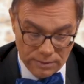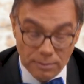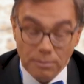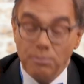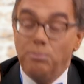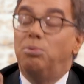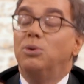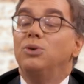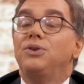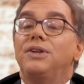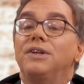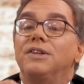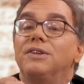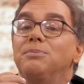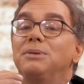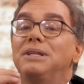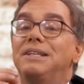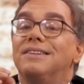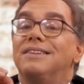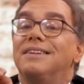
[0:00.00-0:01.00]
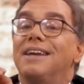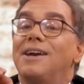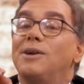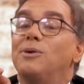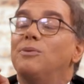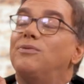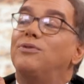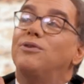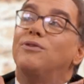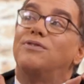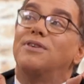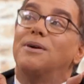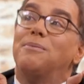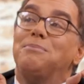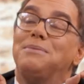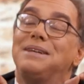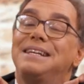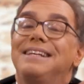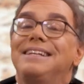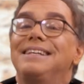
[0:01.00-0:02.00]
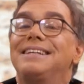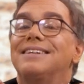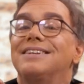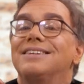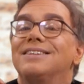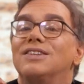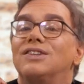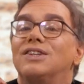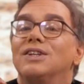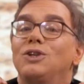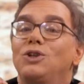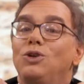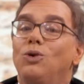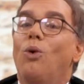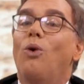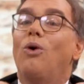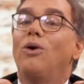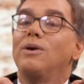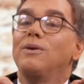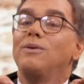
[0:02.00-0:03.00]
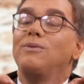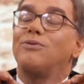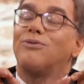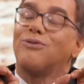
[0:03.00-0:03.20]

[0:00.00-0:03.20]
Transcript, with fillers: Bundesministerium für Familie, Senioren,